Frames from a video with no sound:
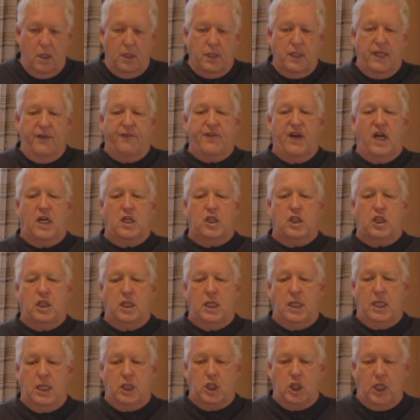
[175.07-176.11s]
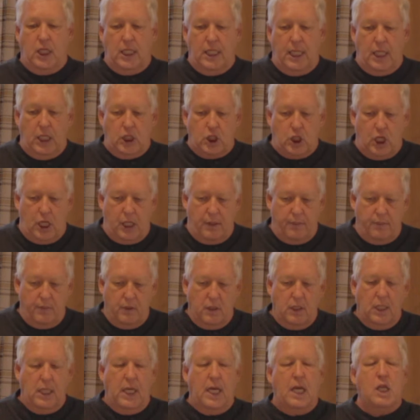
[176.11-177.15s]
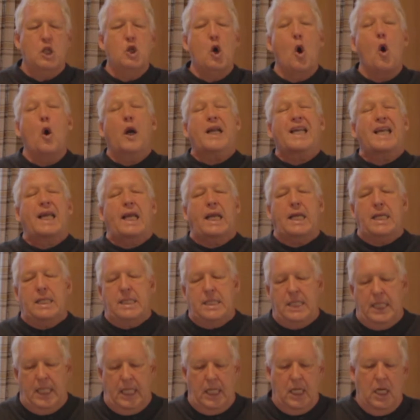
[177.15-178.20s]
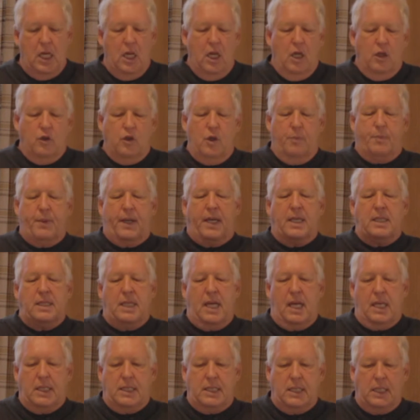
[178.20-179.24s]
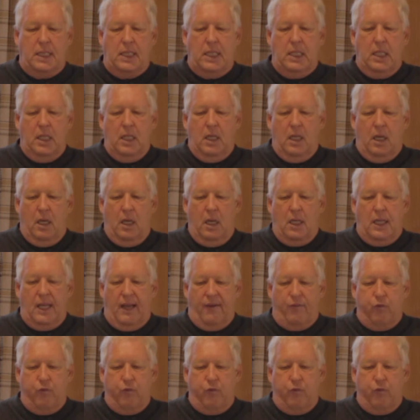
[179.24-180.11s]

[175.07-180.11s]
d'évangéliser les gens, les non-chrétiens, de présenter euh, la